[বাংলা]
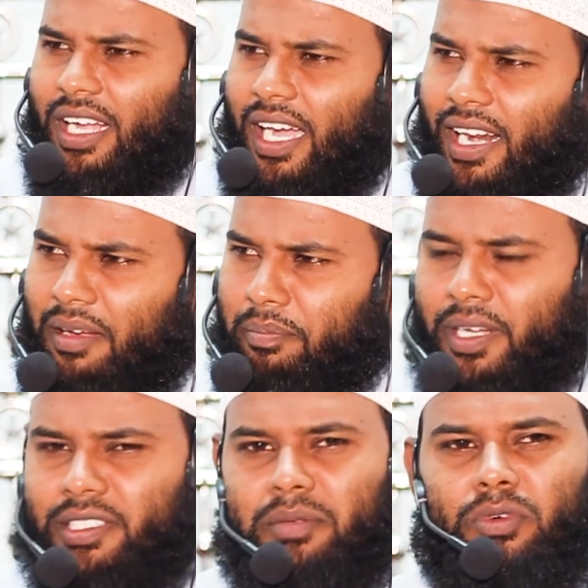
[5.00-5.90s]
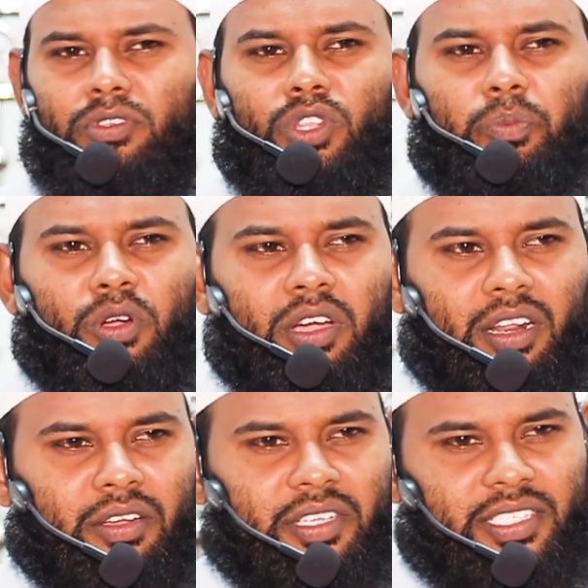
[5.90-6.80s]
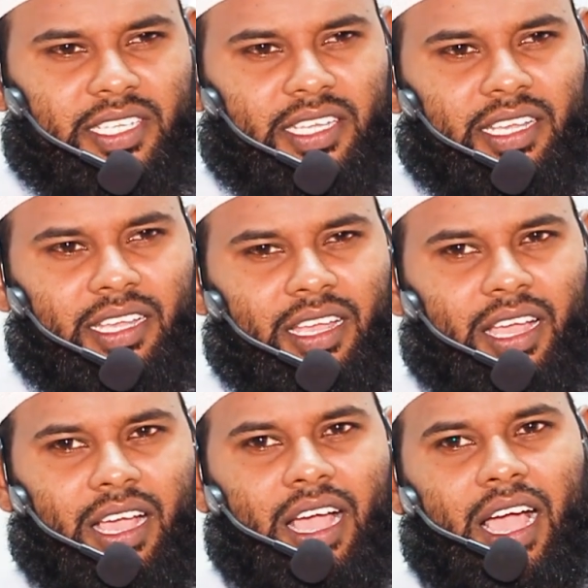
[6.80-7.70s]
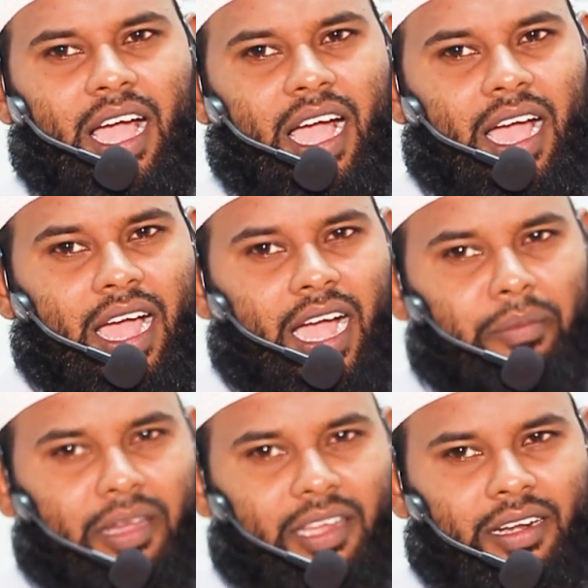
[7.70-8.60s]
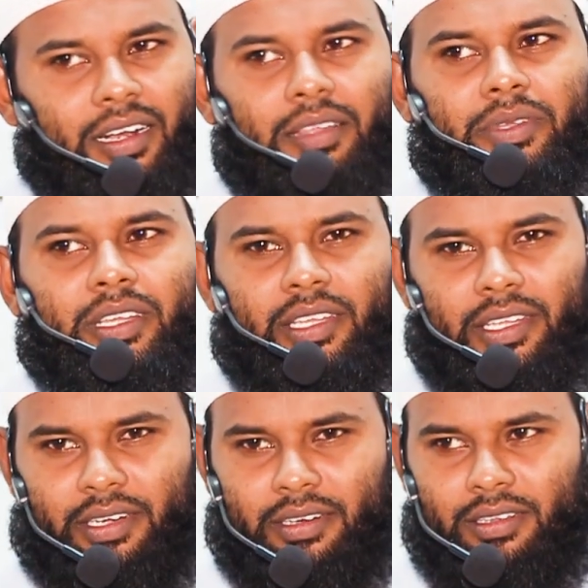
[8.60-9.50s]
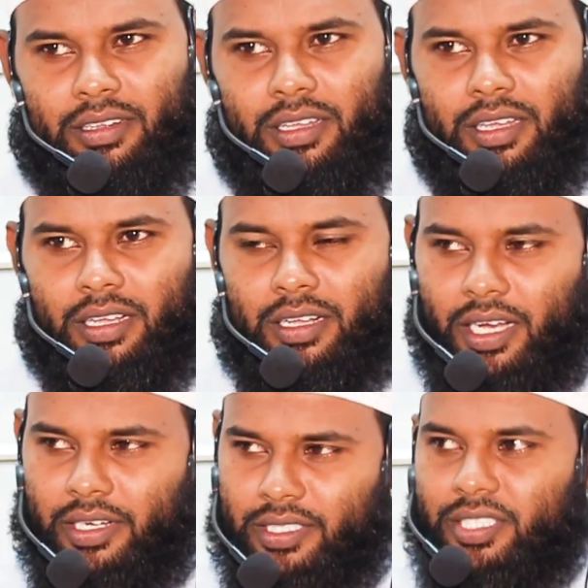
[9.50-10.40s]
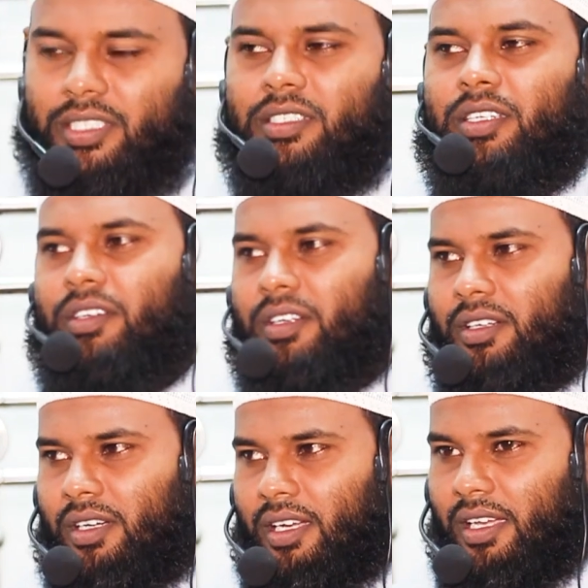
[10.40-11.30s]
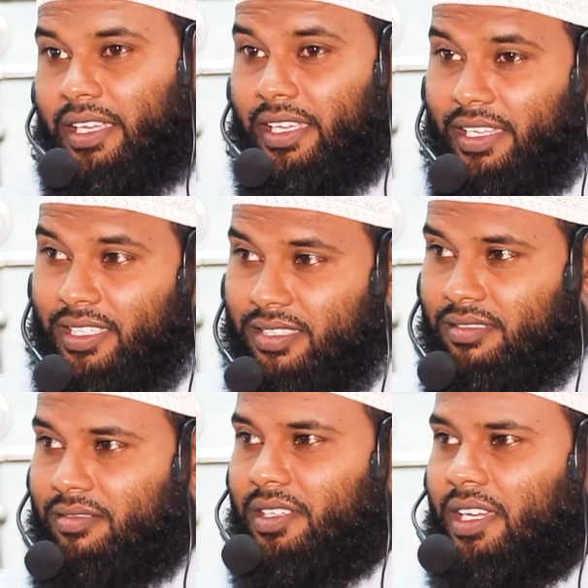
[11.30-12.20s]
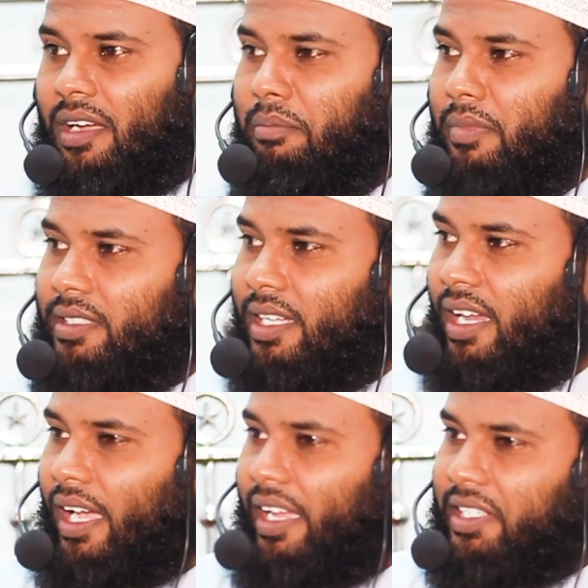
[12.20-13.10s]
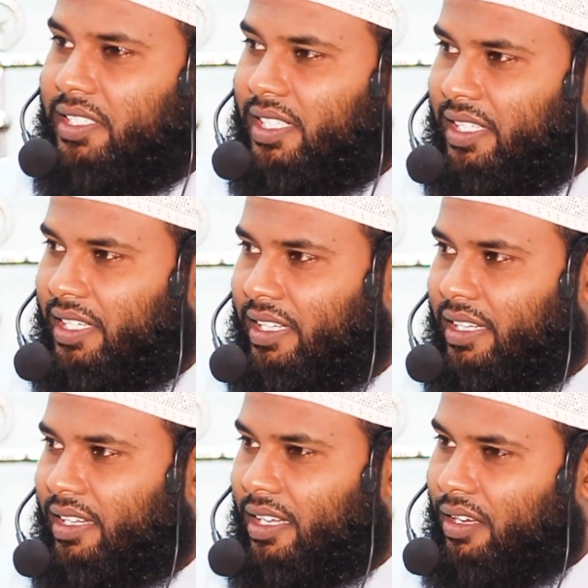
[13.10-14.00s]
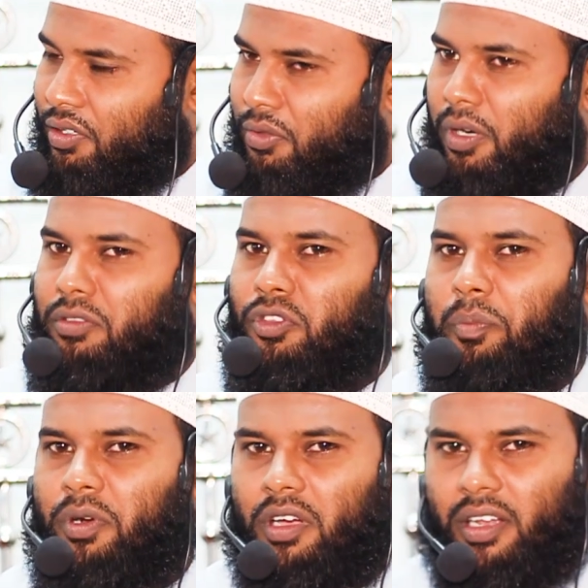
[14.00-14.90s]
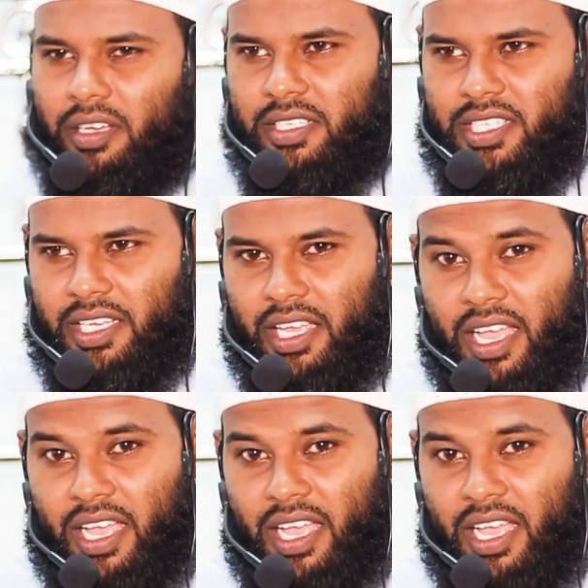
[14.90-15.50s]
খারাপ ভাষায় মন্তব্য করা হয়েছে আমার নবীর কনিষ্ঠ স্ত্রী আম্মাজান আয়েশাকে কটু মন্তব্য করা হয়েছে